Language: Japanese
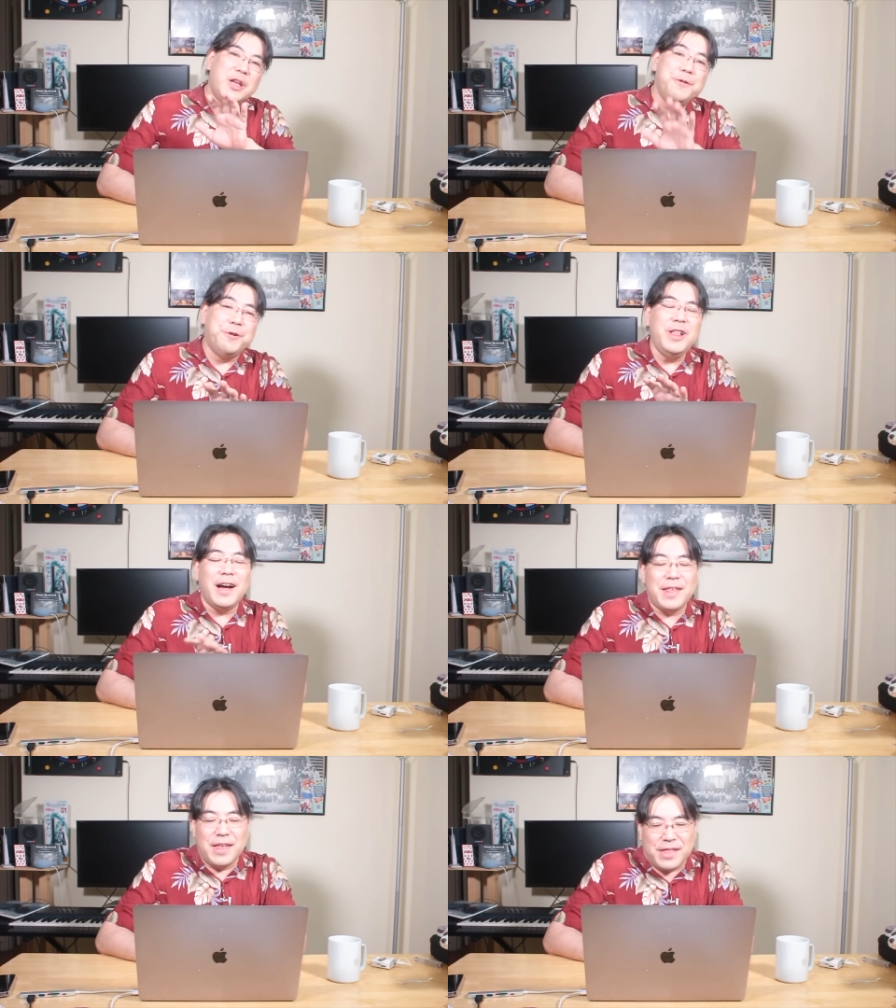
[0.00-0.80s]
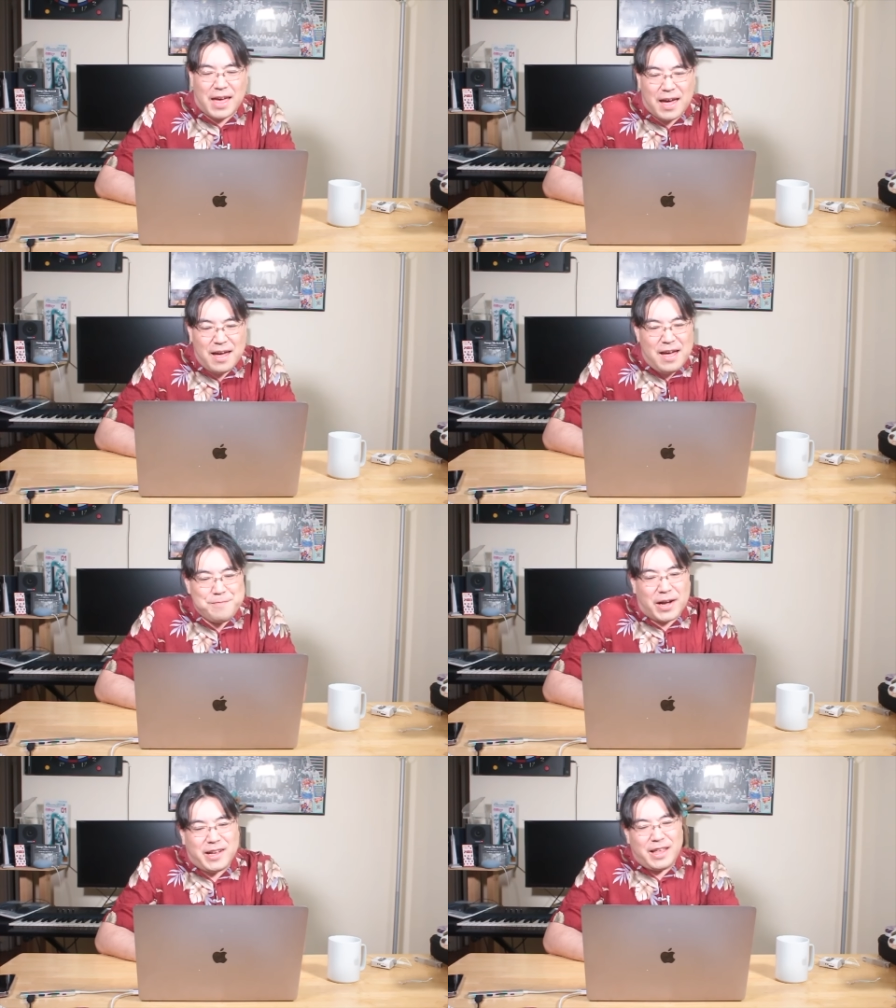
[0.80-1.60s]
福永先生、
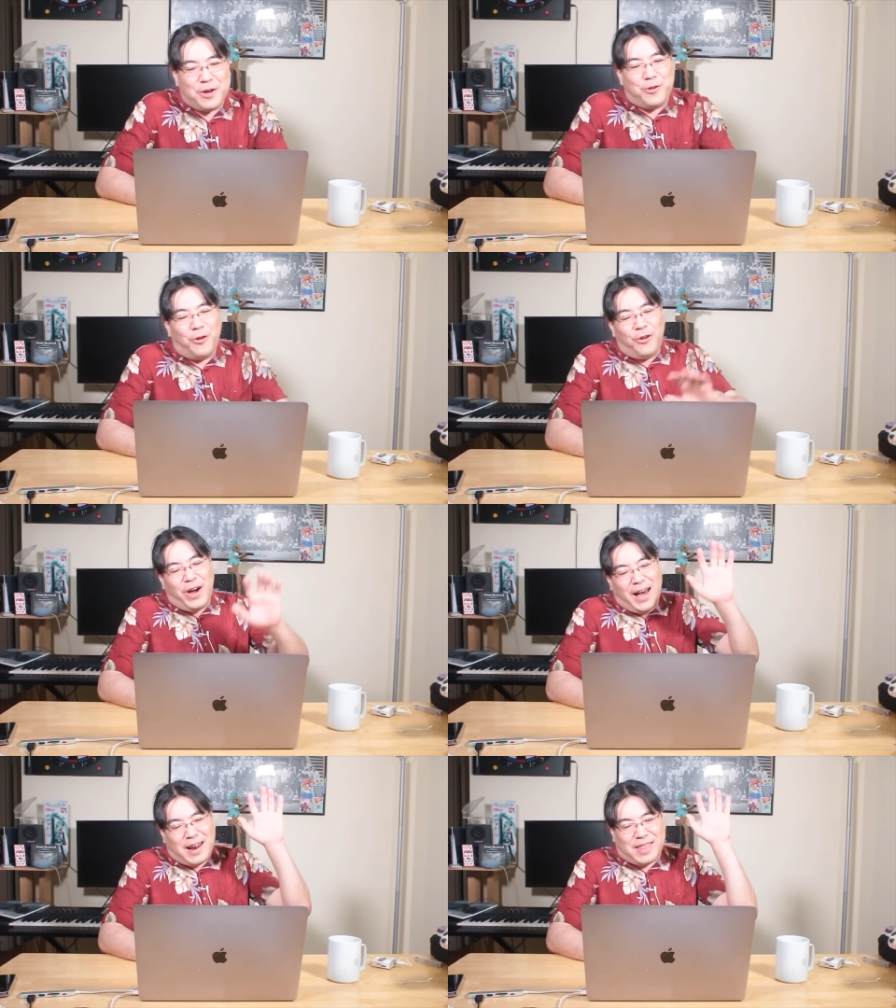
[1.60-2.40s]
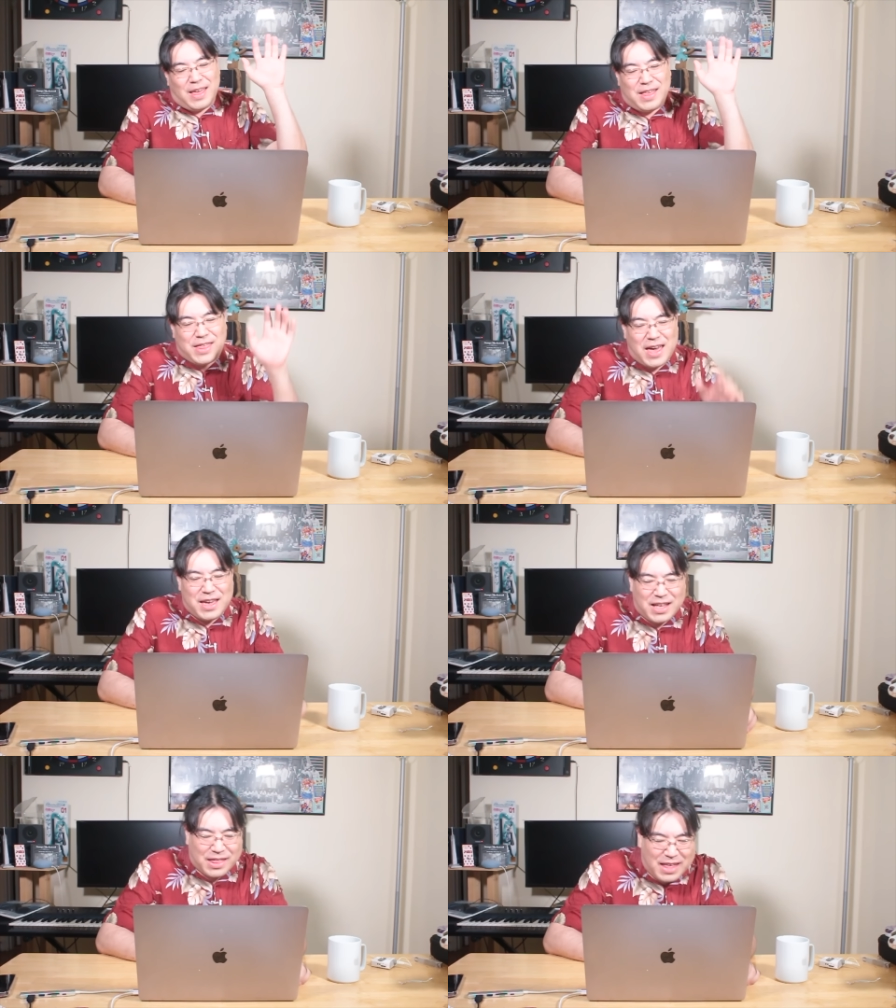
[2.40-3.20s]
またね、郷原先生
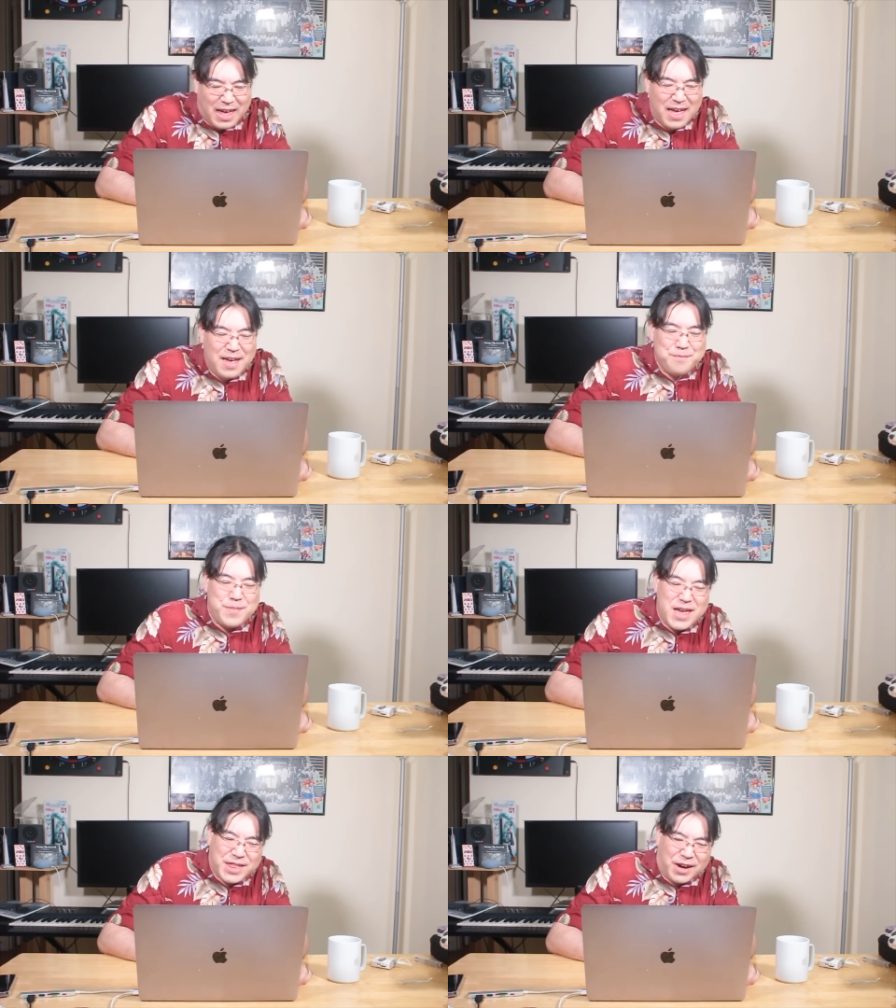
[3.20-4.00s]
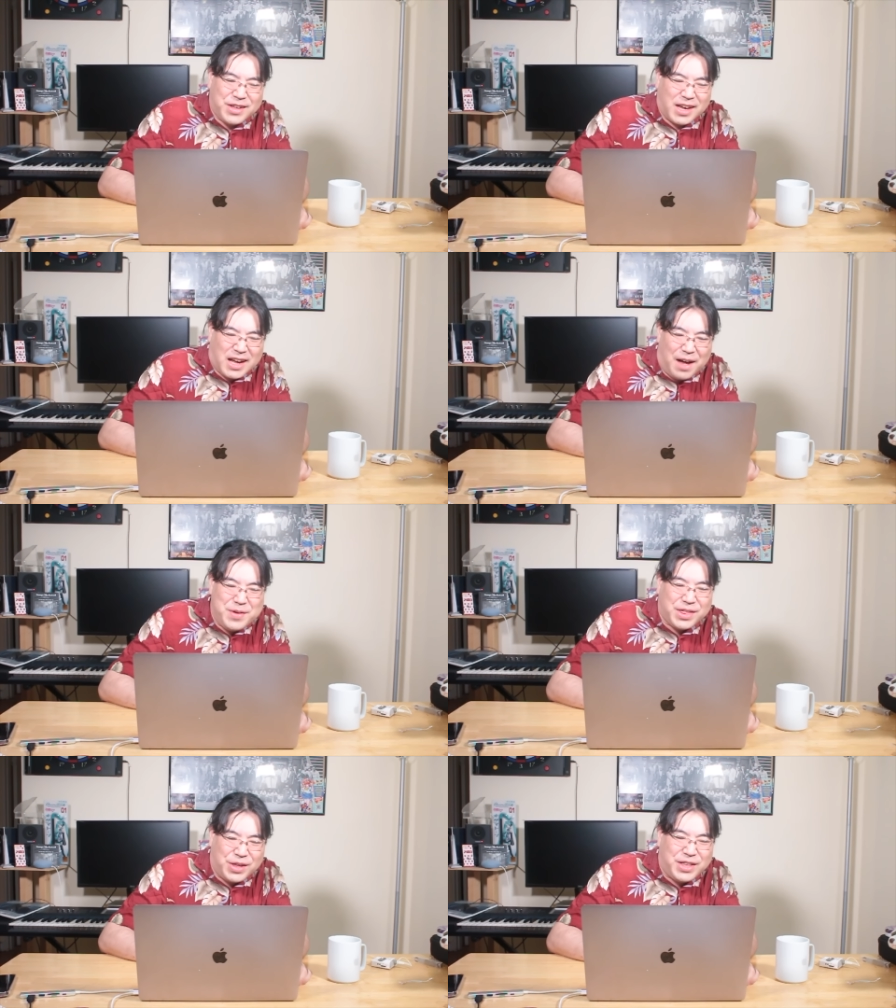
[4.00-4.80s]
にですね、めちゃくちゃ噛
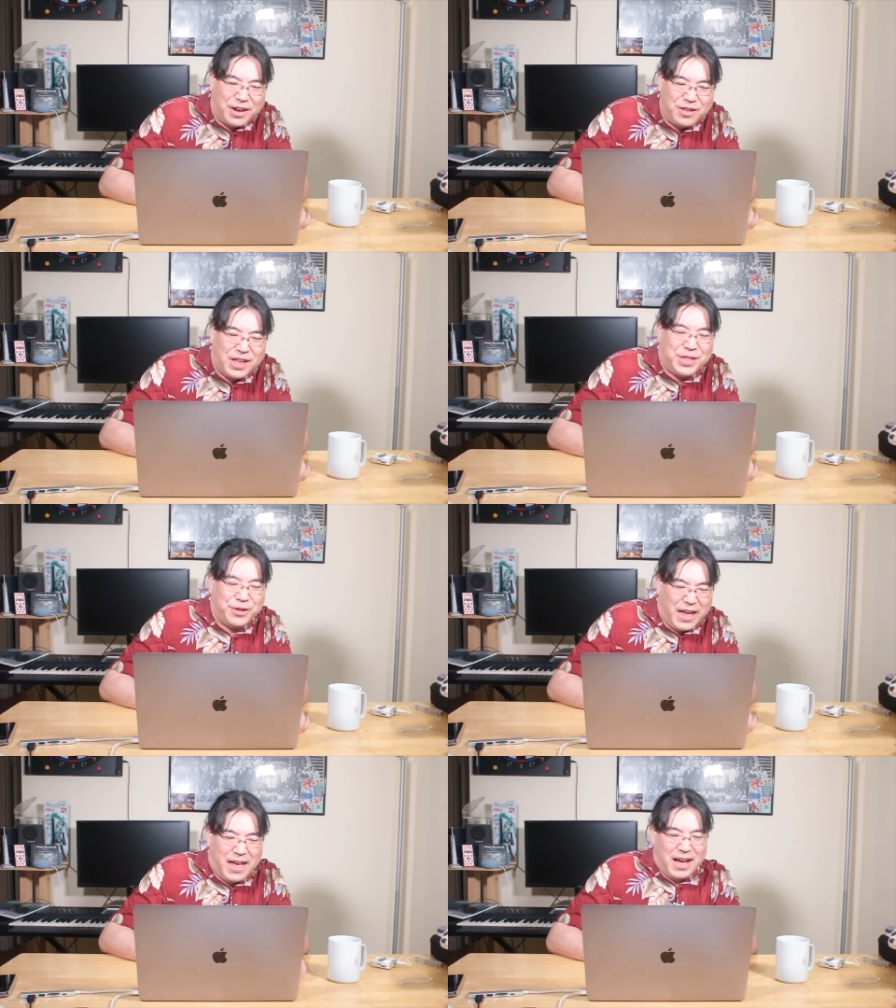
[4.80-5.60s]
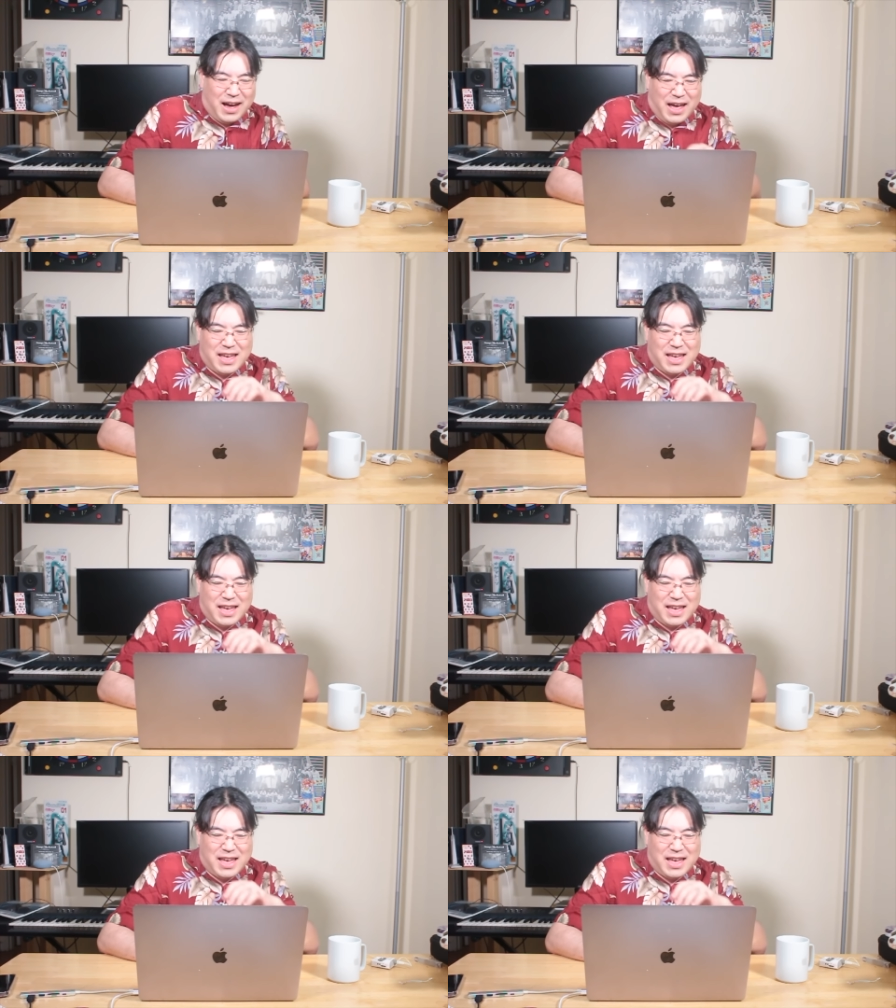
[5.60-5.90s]
みついてるんですよね。は